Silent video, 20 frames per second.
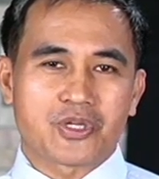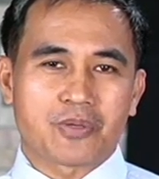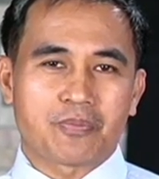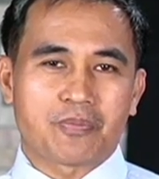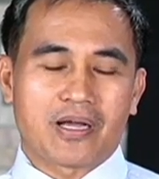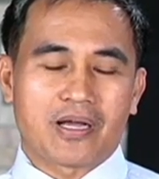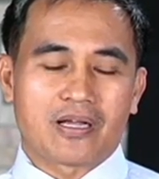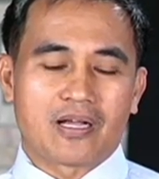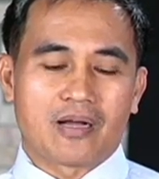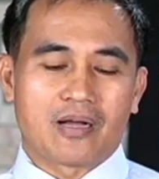So
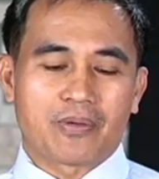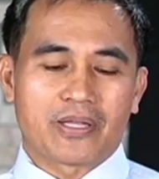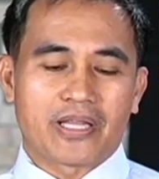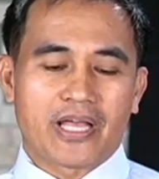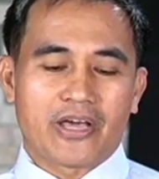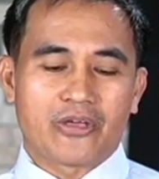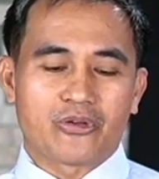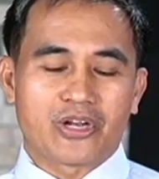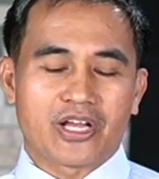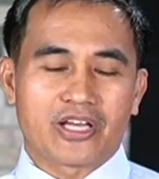
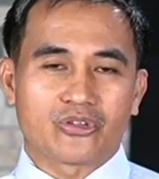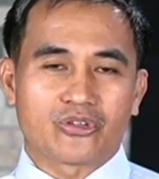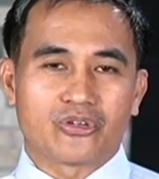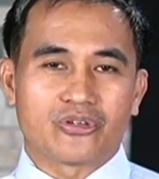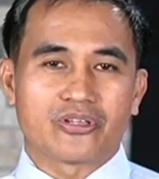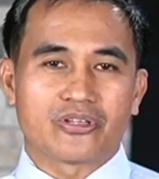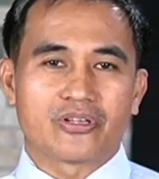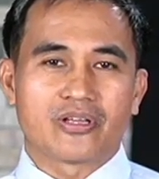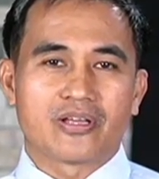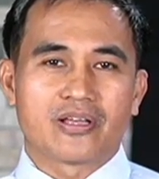pagpadayon
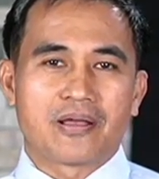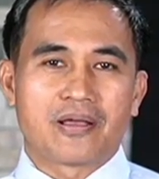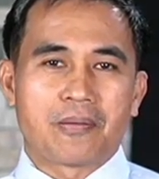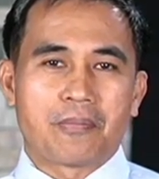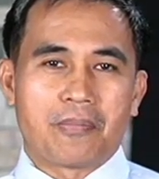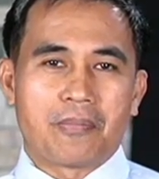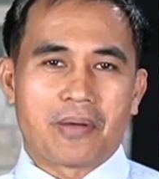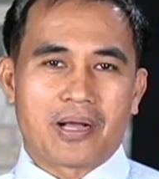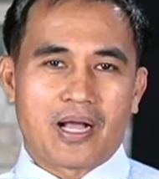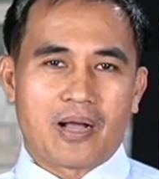naton
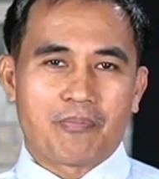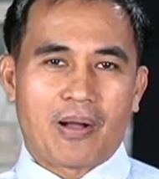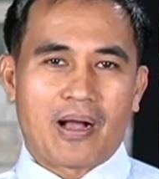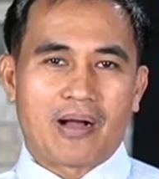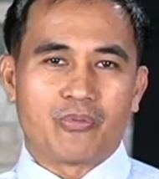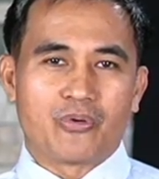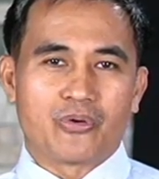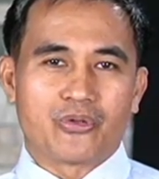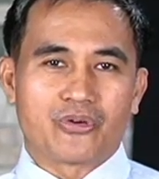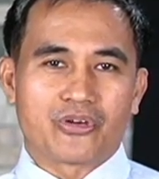
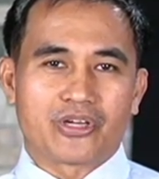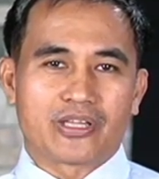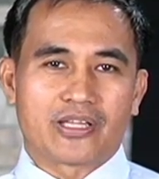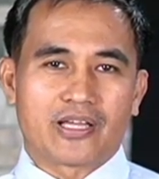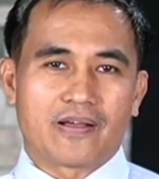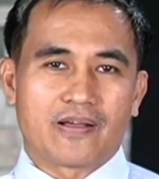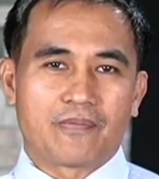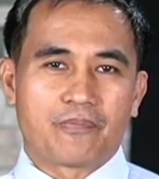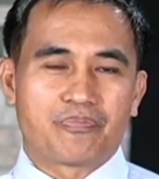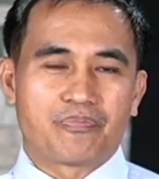magapangamuyo
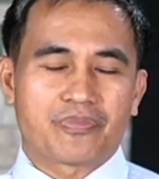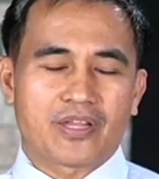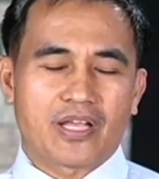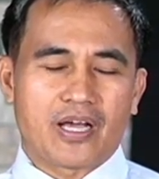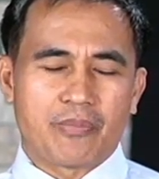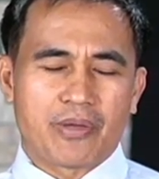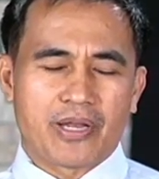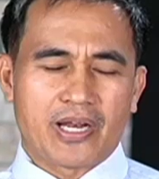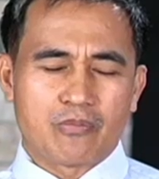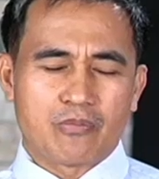kita.
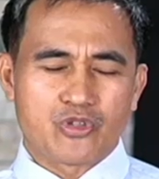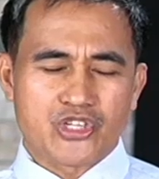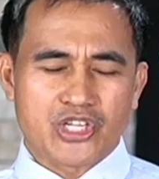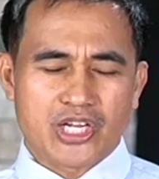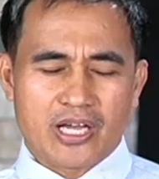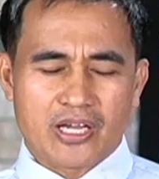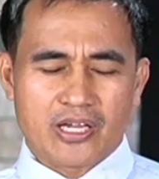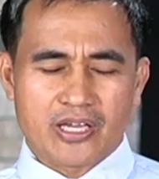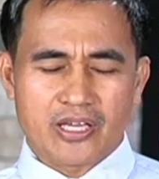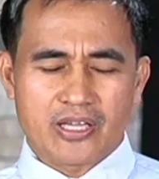Amen namon sa
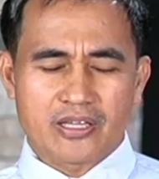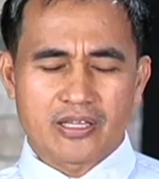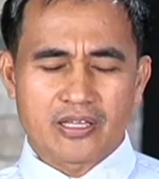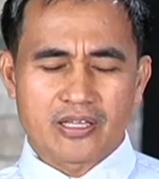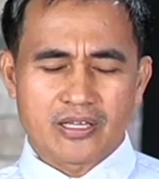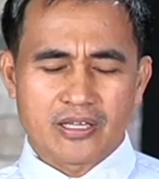langit.